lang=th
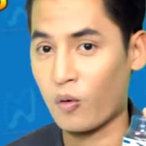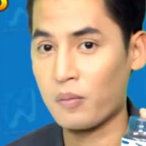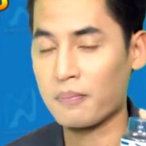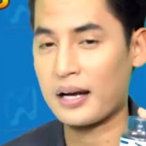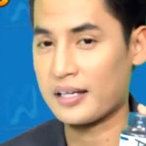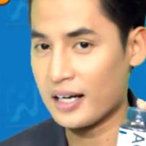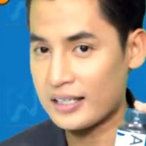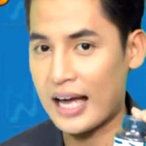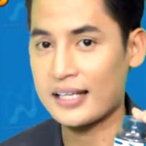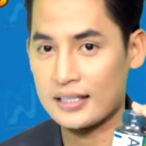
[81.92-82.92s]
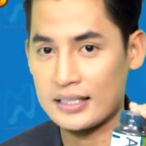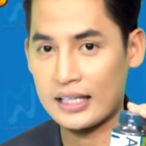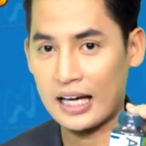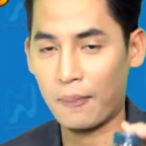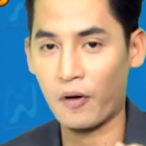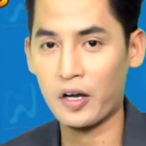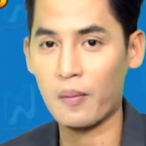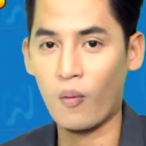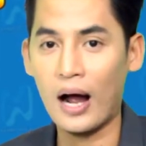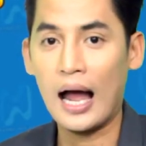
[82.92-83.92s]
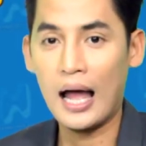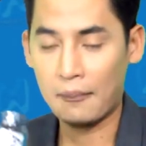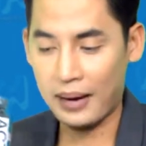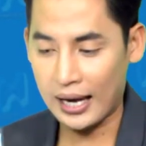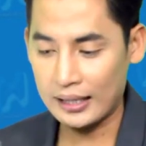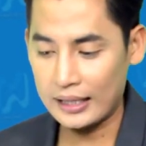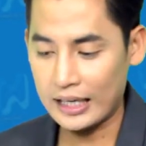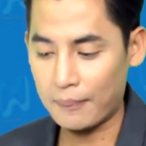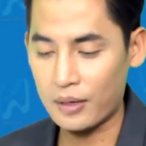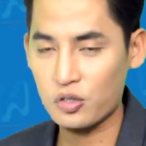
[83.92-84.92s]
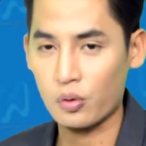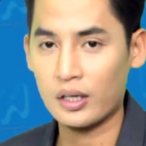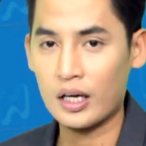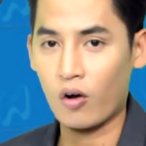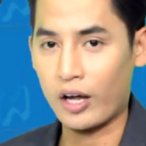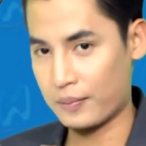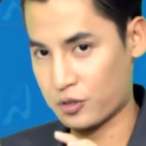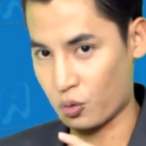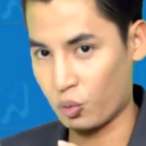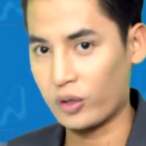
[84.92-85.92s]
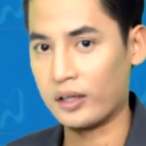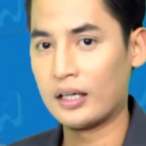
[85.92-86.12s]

คุณมันเยอะแยะจริงๆครับเพราะอย่างที่บอกว่าภายในนี้ครับบรรจุในเรื่องของแคปซูล